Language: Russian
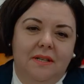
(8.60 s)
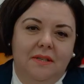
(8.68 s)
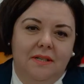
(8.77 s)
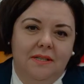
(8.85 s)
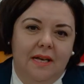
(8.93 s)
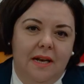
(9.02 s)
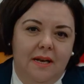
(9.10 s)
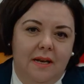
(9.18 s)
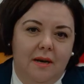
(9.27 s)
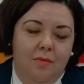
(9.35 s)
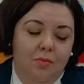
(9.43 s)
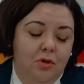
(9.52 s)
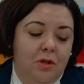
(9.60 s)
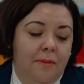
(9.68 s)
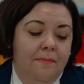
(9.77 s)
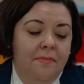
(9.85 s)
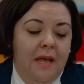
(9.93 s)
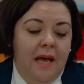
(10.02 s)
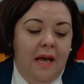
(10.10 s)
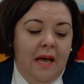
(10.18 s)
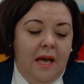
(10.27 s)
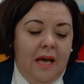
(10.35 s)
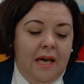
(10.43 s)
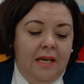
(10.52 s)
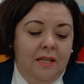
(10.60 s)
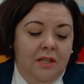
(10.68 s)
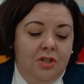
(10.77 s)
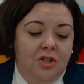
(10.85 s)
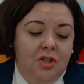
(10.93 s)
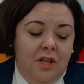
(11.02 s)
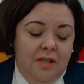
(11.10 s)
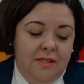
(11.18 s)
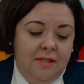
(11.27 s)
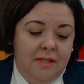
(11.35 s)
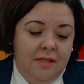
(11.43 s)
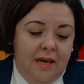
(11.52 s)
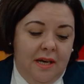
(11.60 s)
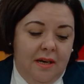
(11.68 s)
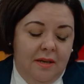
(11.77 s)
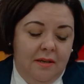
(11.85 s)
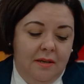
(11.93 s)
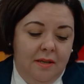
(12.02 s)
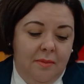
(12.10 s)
колоссальная работа. И начиналась она